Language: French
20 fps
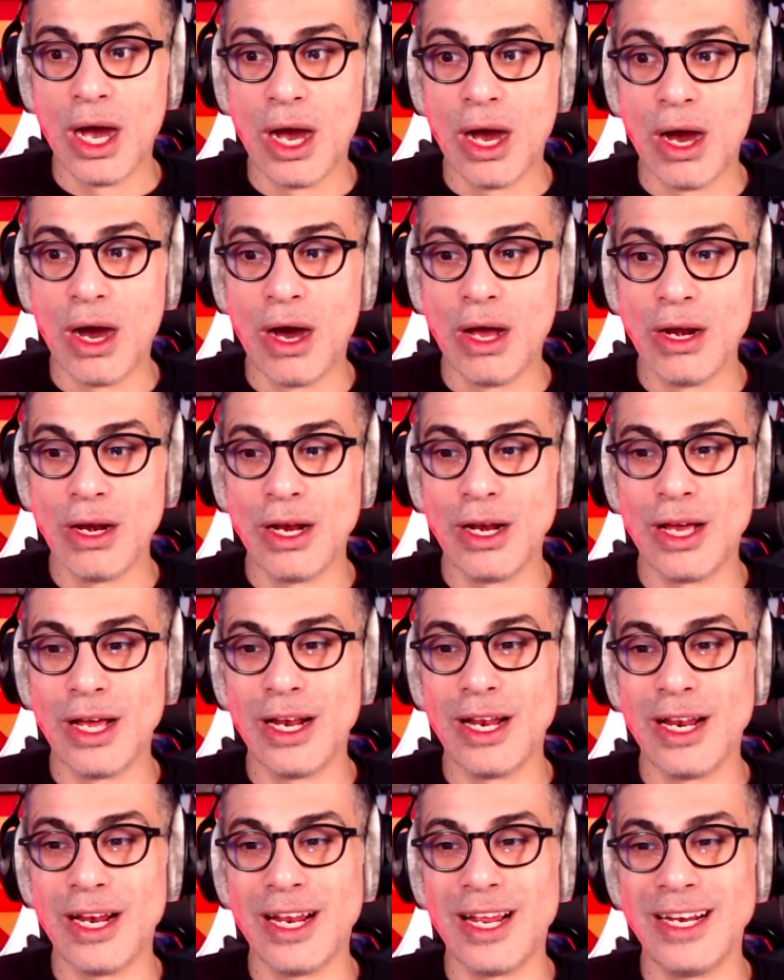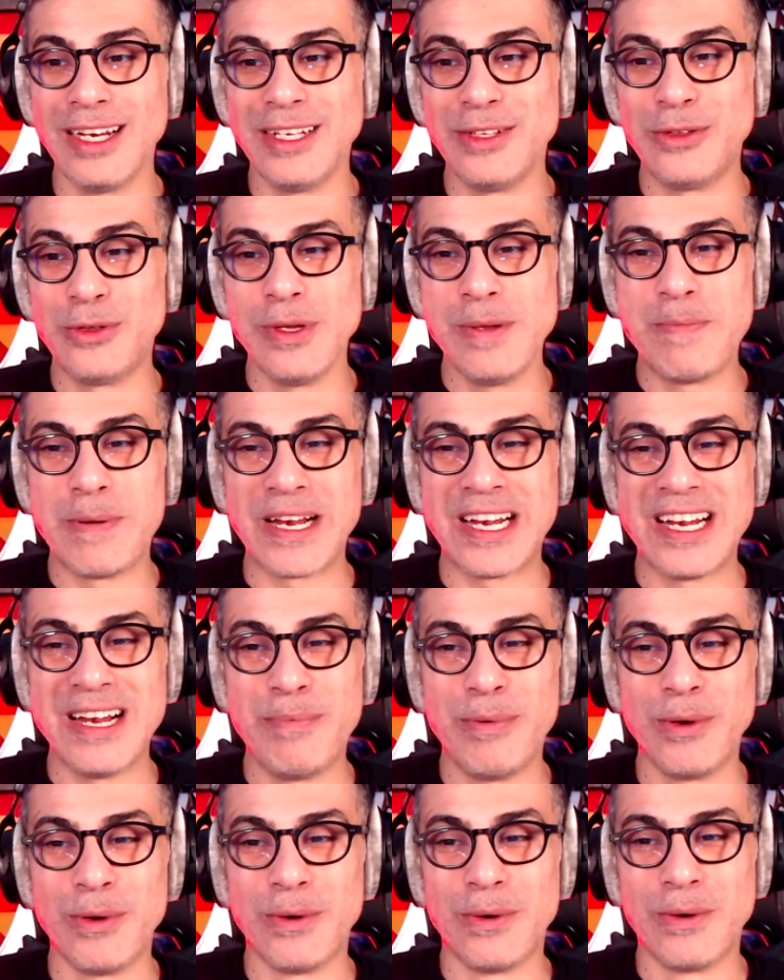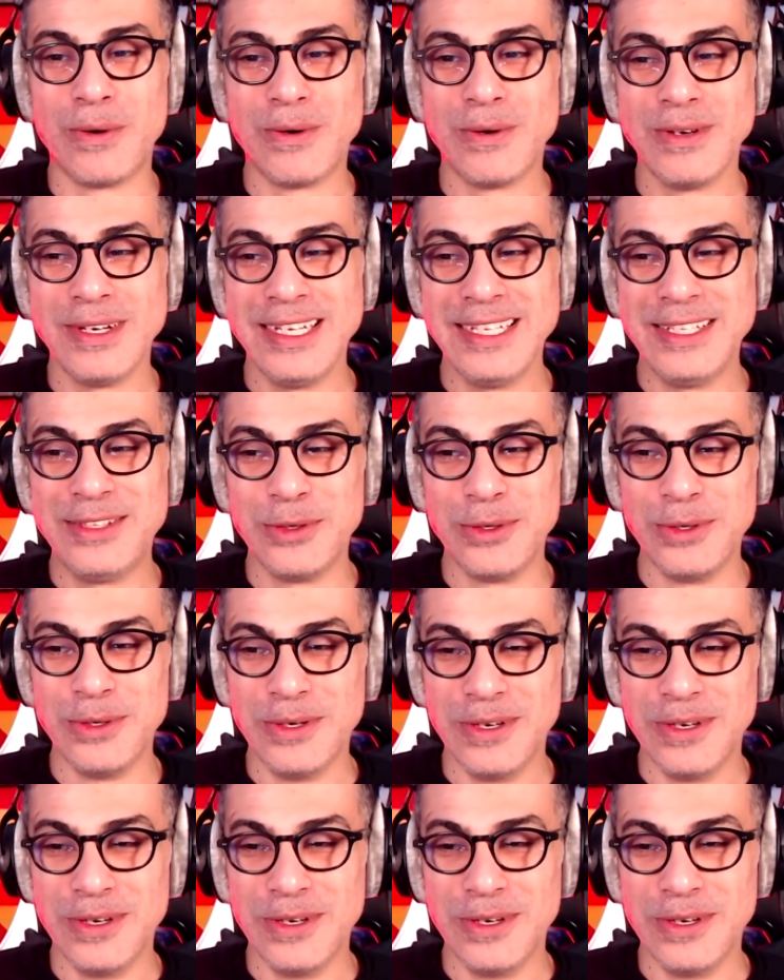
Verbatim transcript: Oh là là là là Les deux, ils pètent les plombs Les deux